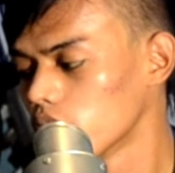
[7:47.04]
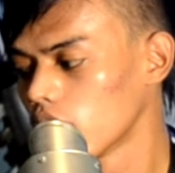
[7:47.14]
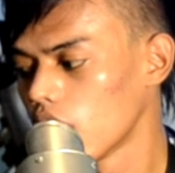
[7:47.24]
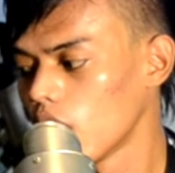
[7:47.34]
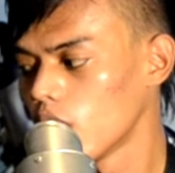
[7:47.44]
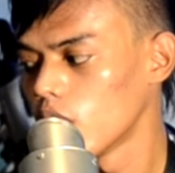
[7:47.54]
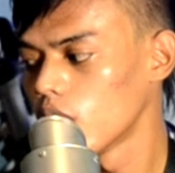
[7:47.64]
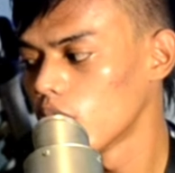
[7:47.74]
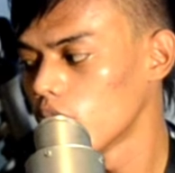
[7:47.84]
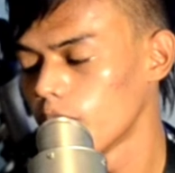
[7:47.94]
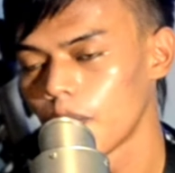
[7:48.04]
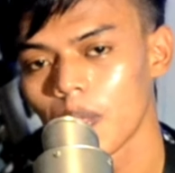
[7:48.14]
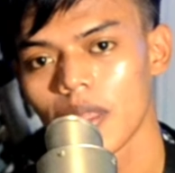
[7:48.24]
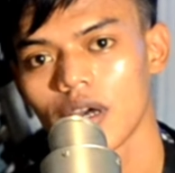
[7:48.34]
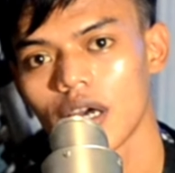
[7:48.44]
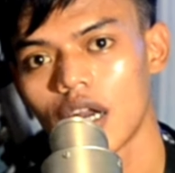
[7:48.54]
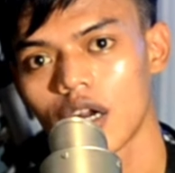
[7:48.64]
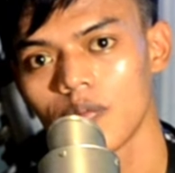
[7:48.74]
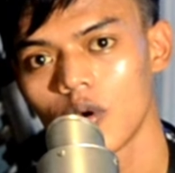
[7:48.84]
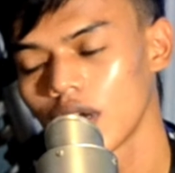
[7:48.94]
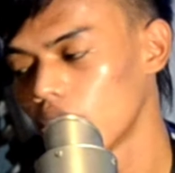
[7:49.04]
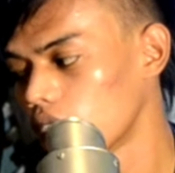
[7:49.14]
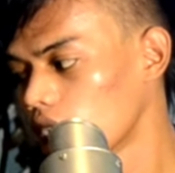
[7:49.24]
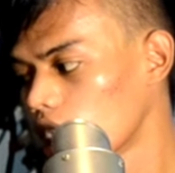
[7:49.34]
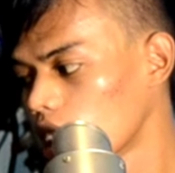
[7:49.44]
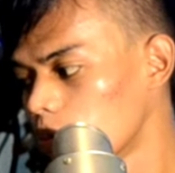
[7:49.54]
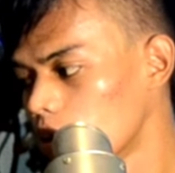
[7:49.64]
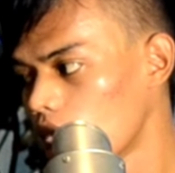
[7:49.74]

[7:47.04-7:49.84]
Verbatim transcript: kalau underbone kan agak ke,